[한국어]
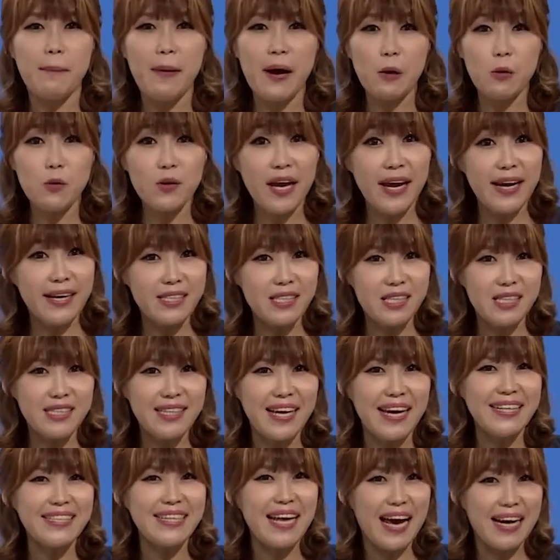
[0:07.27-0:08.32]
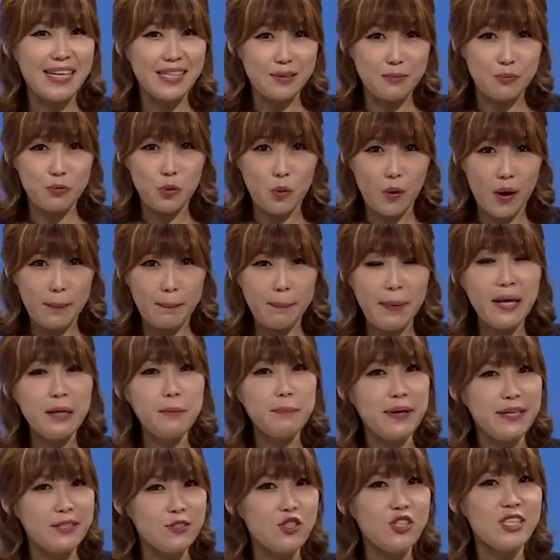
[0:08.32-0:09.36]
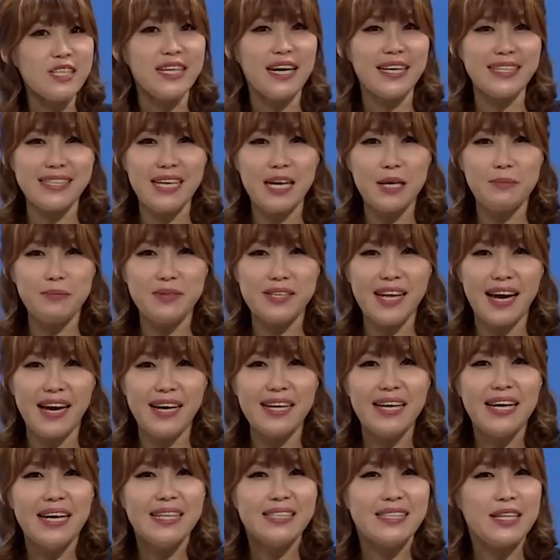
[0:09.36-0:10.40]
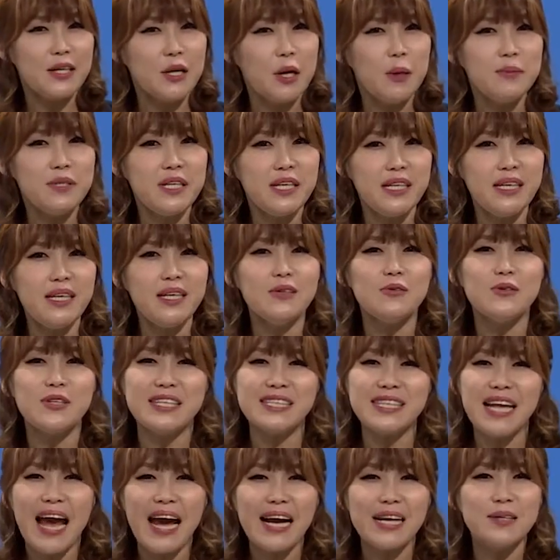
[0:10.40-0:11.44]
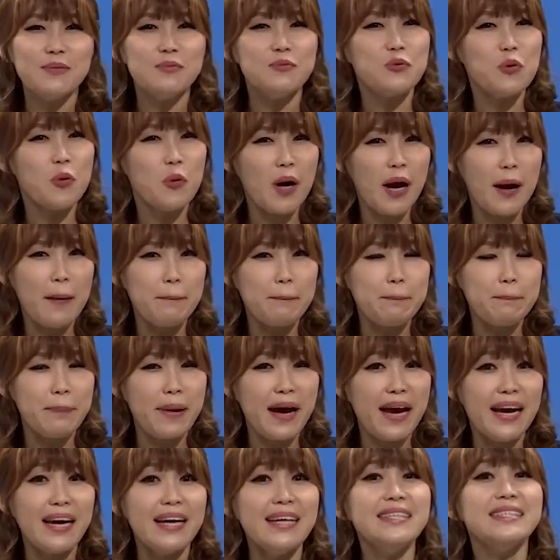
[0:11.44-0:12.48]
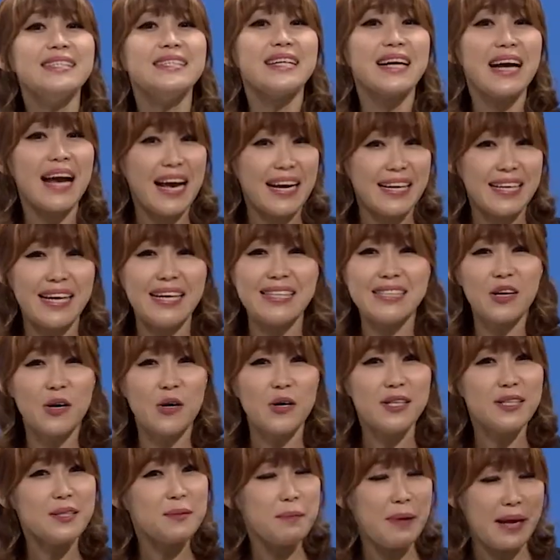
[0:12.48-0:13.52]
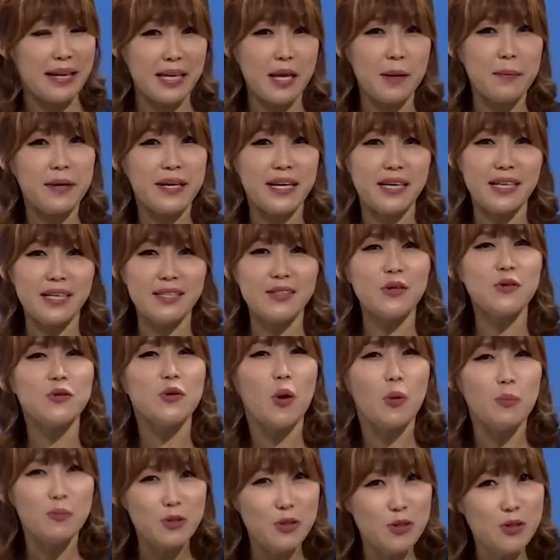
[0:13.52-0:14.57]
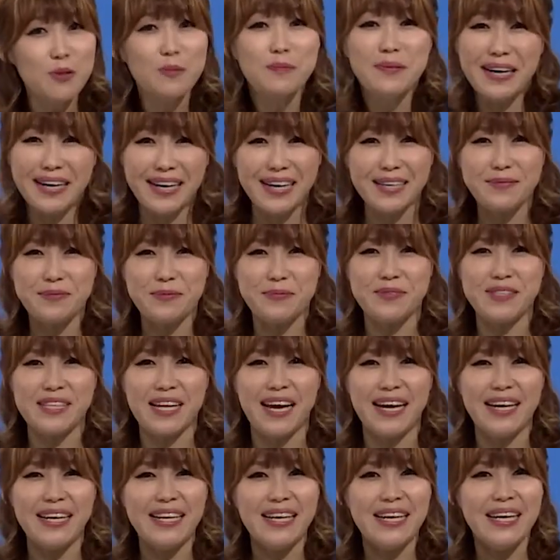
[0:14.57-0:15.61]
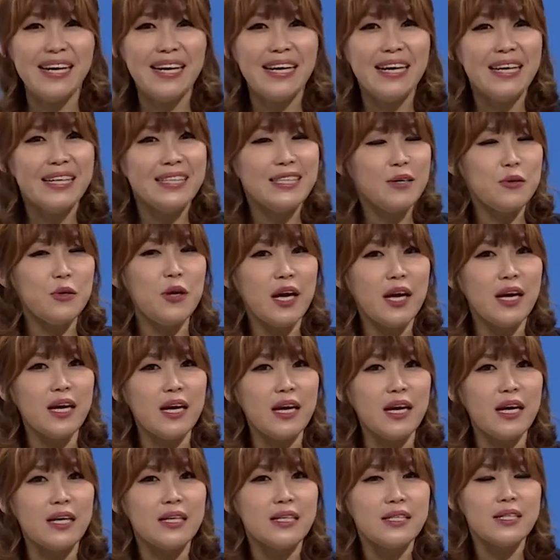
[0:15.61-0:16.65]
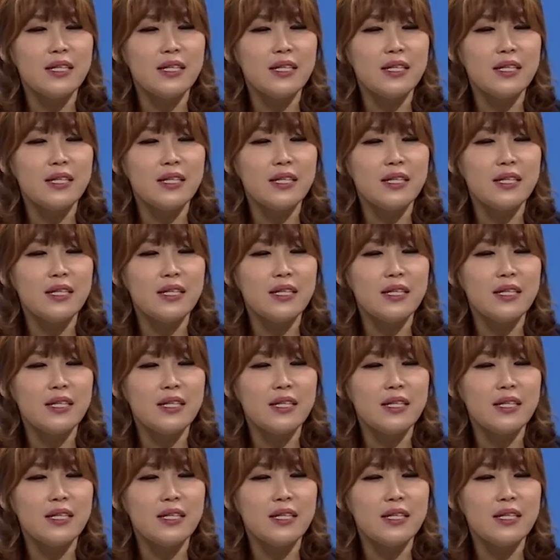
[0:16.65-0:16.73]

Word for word: 파고다 HSK 4급 종합반 배수진 강사입니다. 자 여러분들 우리 4급 종합반 강의에서 만나 뵙게 돼서 너무 반갑습니다. 자 우리